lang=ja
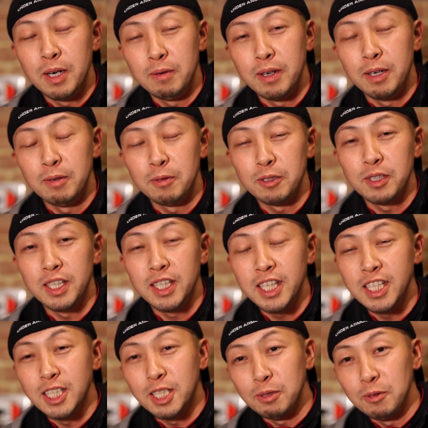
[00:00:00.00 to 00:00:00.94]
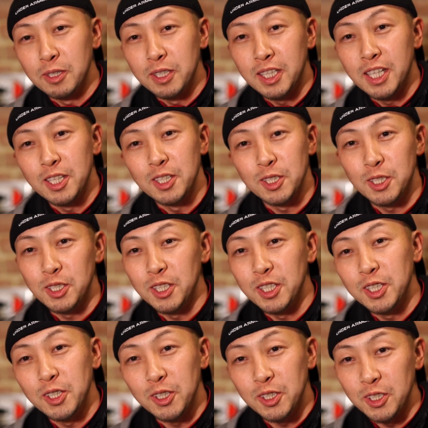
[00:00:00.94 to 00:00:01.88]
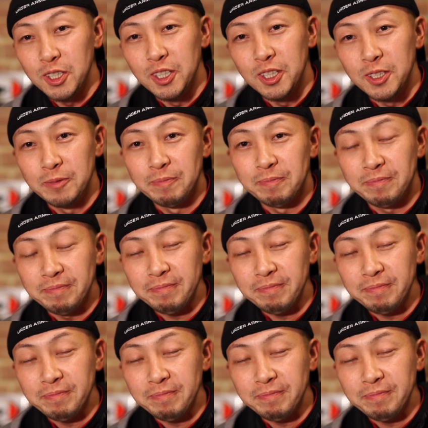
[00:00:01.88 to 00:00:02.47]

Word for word: まあまあ、僕がね、いつも行ってるスリットくん